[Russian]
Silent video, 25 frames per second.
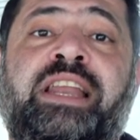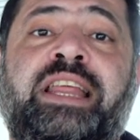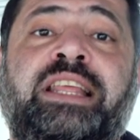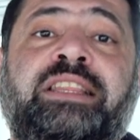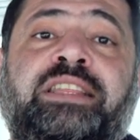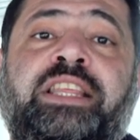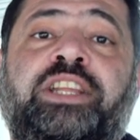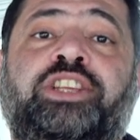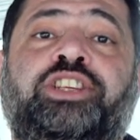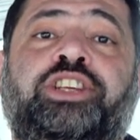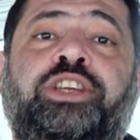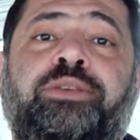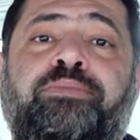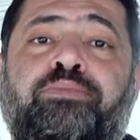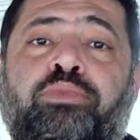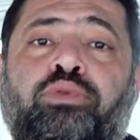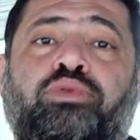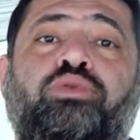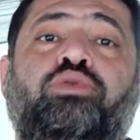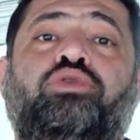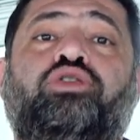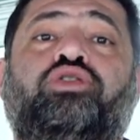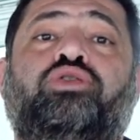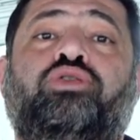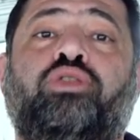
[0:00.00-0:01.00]
ленточки
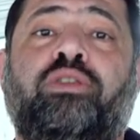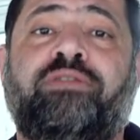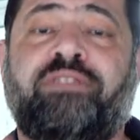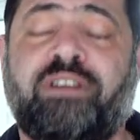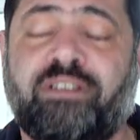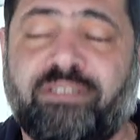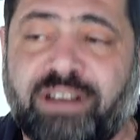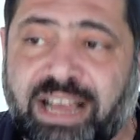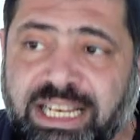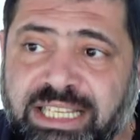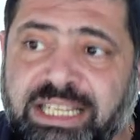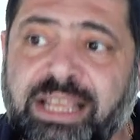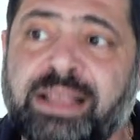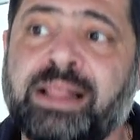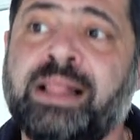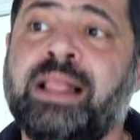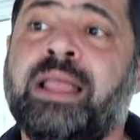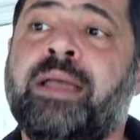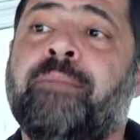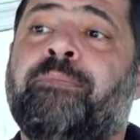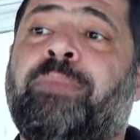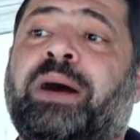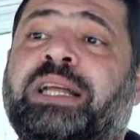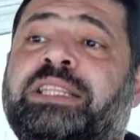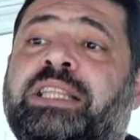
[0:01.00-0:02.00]
будут штрафовать,
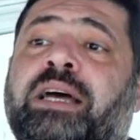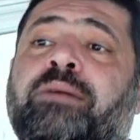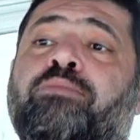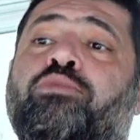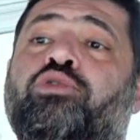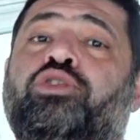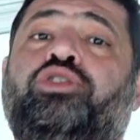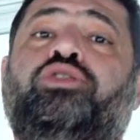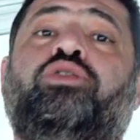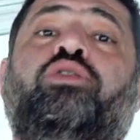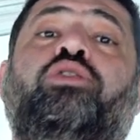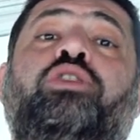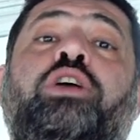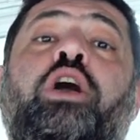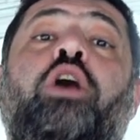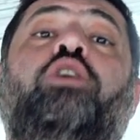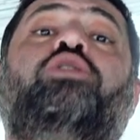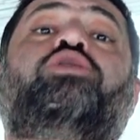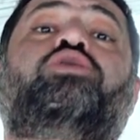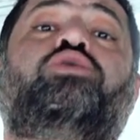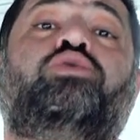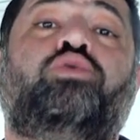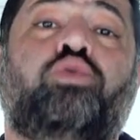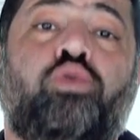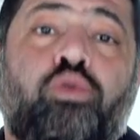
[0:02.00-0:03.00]
потому что
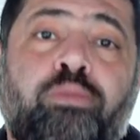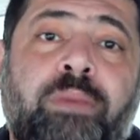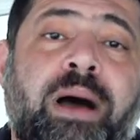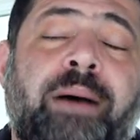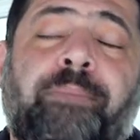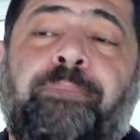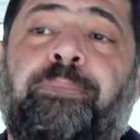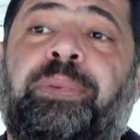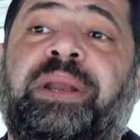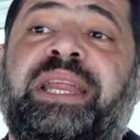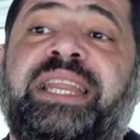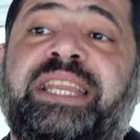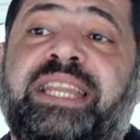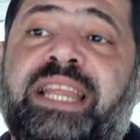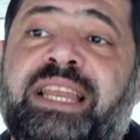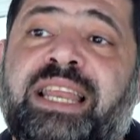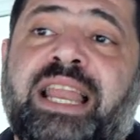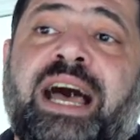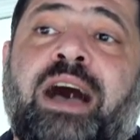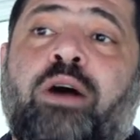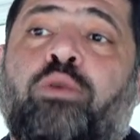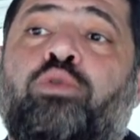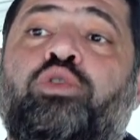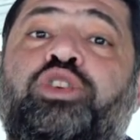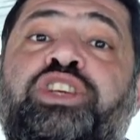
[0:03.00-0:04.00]
Госдума
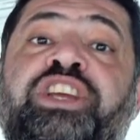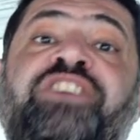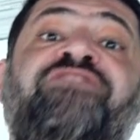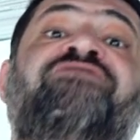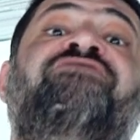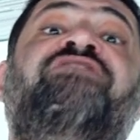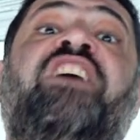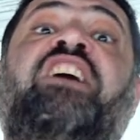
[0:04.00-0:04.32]
приняла уже